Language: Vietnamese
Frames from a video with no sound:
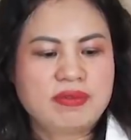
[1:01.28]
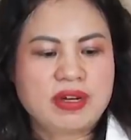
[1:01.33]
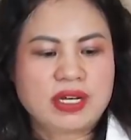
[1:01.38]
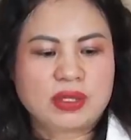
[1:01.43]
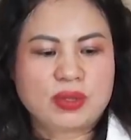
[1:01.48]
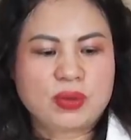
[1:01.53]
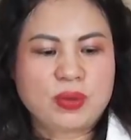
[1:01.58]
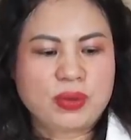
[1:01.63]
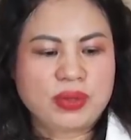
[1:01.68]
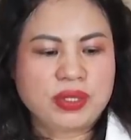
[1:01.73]

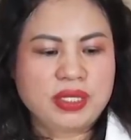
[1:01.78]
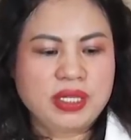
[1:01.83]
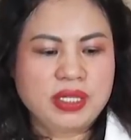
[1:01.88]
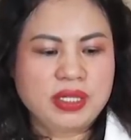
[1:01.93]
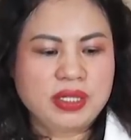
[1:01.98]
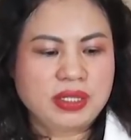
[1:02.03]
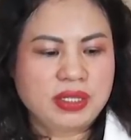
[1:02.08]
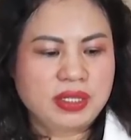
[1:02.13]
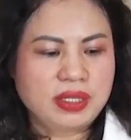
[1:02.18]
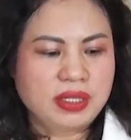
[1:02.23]
và tội
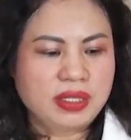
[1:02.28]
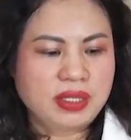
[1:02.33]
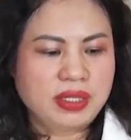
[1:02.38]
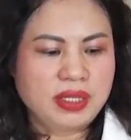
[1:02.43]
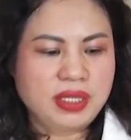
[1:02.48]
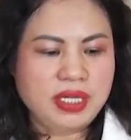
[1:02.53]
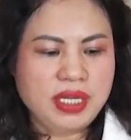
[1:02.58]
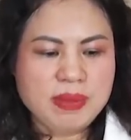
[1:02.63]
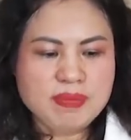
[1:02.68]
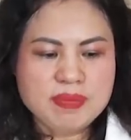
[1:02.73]

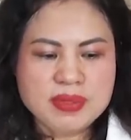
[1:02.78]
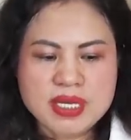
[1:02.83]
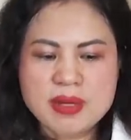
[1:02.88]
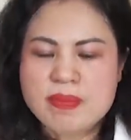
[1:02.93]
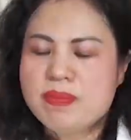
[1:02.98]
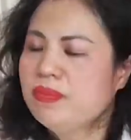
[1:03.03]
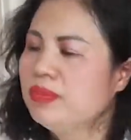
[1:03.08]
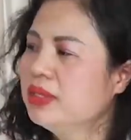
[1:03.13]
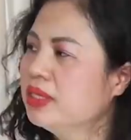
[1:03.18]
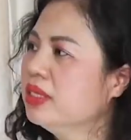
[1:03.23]
hiếp
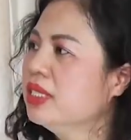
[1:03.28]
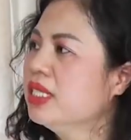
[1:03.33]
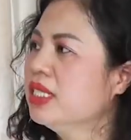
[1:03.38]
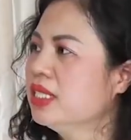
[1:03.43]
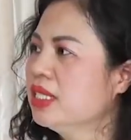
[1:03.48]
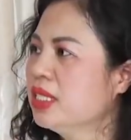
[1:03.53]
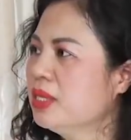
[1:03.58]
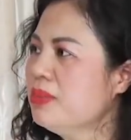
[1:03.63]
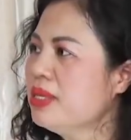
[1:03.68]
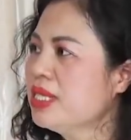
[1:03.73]
dâm
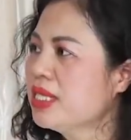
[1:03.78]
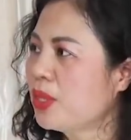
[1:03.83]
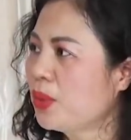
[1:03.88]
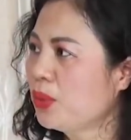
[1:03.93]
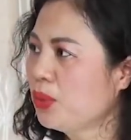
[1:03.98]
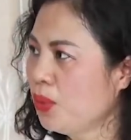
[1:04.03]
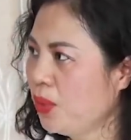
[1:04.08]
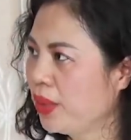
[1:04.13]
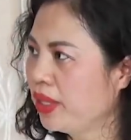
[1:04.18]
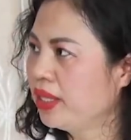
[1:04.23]
người dưới
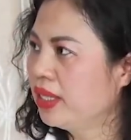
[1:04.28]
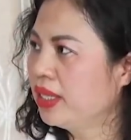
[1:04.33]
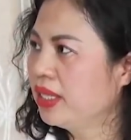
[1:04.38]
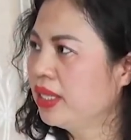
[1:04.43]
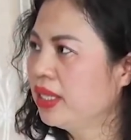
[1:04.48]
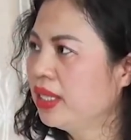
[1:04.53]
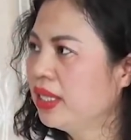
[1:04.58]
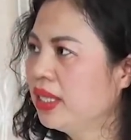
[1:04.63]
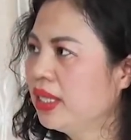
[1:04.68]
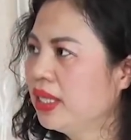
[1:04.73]
16 tuổi.
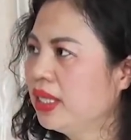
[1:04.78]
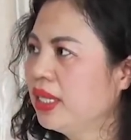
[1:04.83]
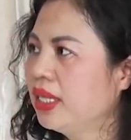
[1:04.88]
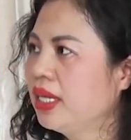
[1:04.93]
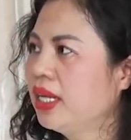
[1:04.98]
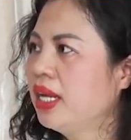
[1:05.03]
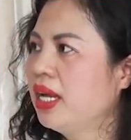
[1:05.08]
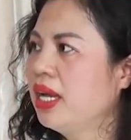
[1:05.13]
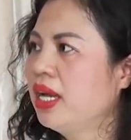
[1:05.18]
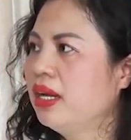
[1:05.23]

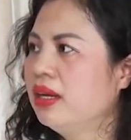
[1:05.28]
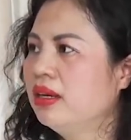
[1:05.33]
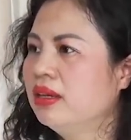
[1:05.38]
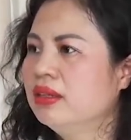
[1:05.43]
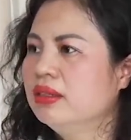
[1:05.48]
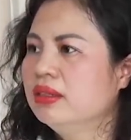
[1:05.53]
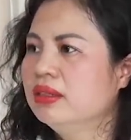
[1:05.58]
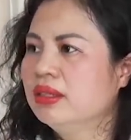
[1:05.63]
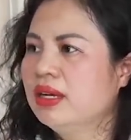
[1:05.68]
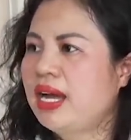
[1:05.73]

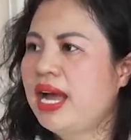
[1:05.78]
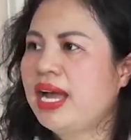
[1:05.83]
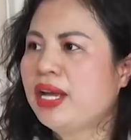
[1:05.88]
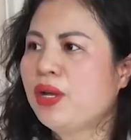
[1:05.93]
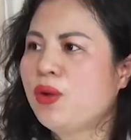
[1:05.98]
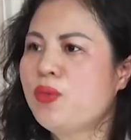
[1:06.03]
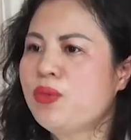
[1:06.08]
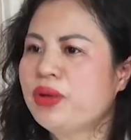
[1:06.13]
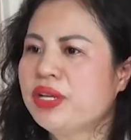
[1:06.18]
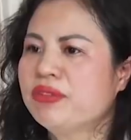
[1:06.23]
Ở
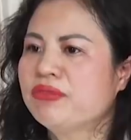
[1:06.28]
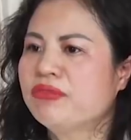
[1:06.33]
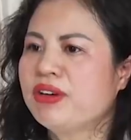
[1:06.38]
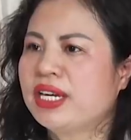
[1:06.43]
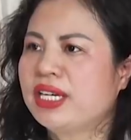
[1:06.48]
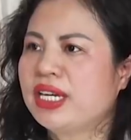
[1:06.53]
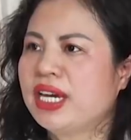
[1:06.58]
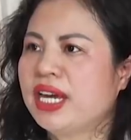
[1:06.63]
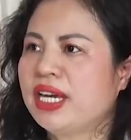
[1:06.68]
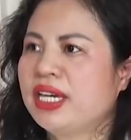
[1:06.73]
hai khung hình
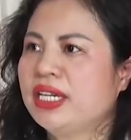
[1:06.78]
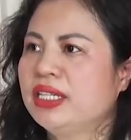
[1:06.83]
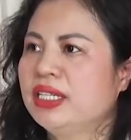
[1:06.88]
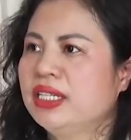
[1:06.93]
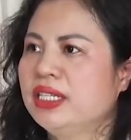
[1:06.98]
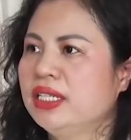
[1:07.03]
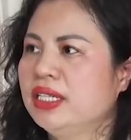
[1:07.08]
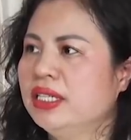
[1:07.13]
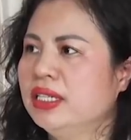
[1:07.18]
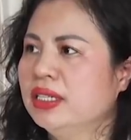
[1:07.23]
phạt này
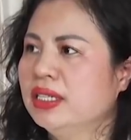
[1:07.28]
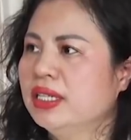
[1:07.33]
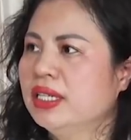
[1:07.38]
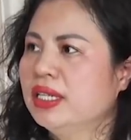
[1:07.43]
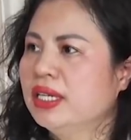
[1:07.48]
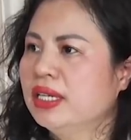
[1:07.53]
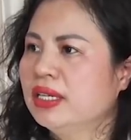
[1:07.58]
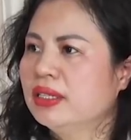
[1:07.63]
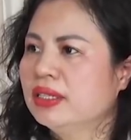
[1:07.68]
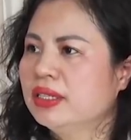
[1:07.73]
thì
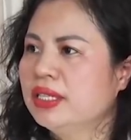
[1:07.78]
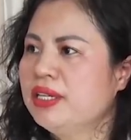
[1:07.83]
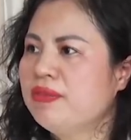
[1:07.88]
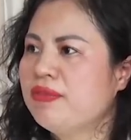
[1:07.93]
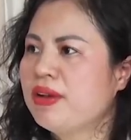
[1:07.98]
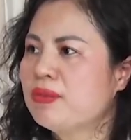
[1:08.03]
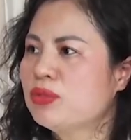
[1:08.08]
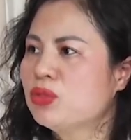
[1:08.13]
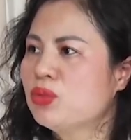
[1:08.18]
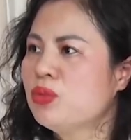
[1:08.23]

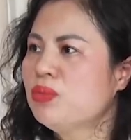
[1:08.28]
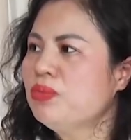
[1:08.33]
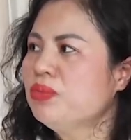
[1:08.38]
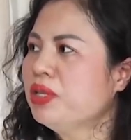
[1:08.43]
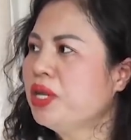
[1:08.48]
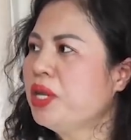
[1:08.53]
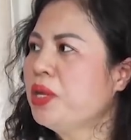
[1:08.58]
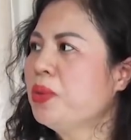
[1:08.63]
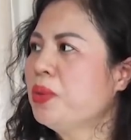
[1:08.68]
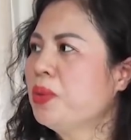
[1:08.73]
nghi phạm
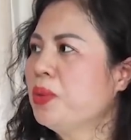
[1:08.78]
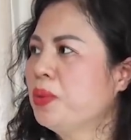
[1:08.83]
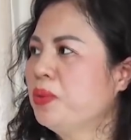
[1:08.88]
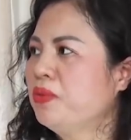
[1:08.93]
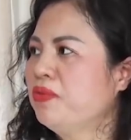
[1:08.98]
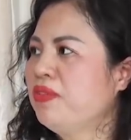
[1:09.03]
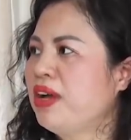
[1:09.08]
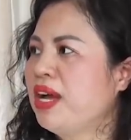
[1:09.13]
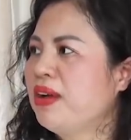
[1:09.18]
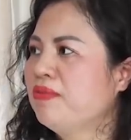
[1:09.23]
Dũng đều
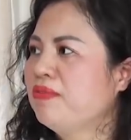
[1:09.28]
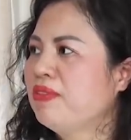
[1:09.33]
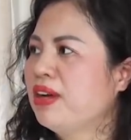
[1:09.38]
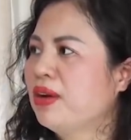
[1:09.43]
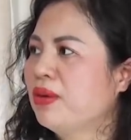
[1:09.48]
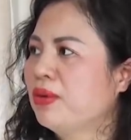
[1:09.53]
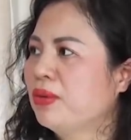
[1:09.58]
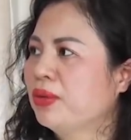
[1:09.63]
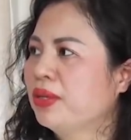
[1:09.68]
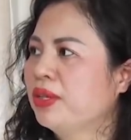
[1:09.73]
phạm
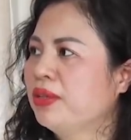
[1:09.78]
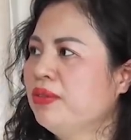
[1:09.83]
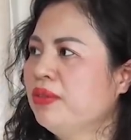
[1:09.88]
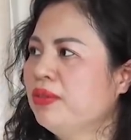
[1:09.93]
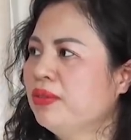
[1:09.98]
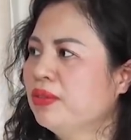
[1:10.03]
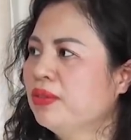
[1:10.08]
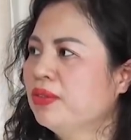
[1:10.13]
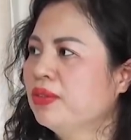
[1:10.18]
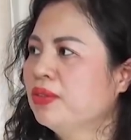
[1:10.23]
vào cái
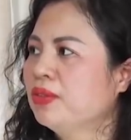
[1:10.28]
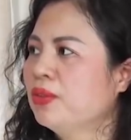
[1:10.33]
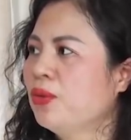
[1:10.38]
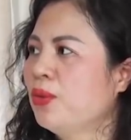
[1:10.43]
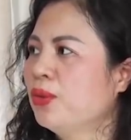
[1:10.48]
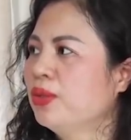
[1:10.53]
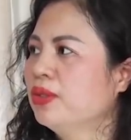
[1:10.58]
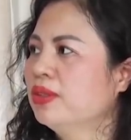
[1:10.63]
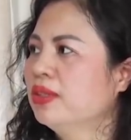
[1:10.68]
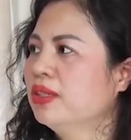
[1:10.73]

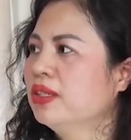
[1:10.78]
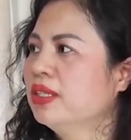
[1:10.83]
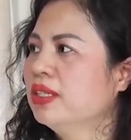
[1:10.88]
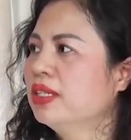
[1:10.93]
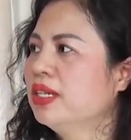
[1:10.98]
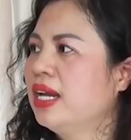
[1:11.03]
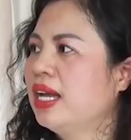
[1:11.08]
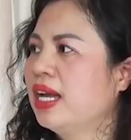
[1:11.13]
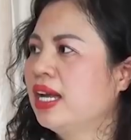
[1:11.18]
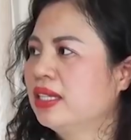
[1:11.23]
tội
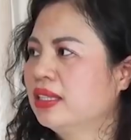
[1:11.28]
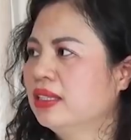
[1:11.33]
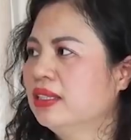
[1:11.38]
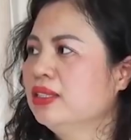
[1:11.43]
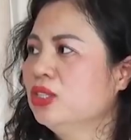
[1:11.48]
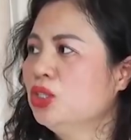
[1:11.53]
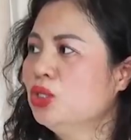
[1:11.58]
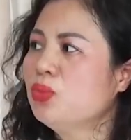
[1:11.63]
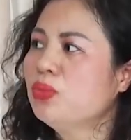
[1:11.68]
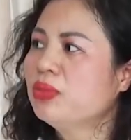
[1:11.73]
là
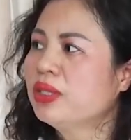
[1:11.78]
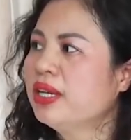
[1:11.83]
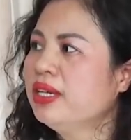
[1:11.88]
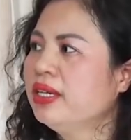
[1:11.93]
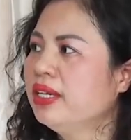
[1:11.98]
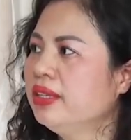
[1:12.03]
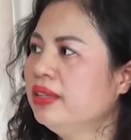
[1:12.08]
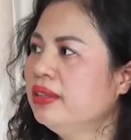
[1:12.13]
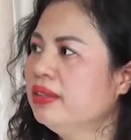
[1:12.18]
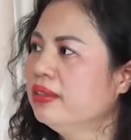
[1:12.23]
từ chung
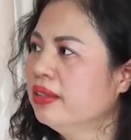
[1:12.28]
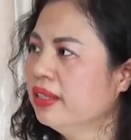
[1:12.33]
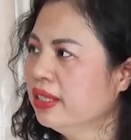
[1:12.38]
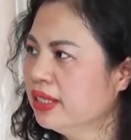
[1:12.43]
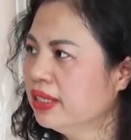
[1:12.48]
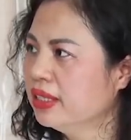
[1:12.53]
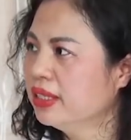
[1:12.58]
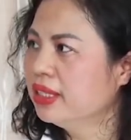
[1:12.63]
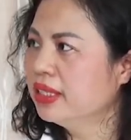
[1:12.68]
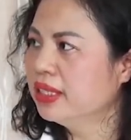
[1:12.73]
thân đến tử
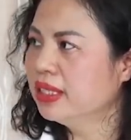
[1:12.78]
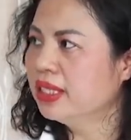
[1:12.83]
hình.